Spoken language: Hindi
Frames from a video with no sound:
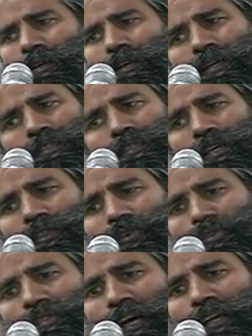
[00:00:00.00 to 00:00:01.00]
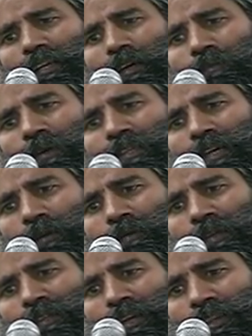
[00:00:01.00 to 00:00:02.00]
एक से दो साल के भीतर
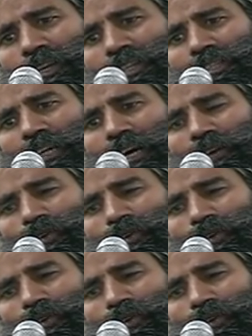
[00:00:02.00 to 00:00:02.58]
भीतर देश का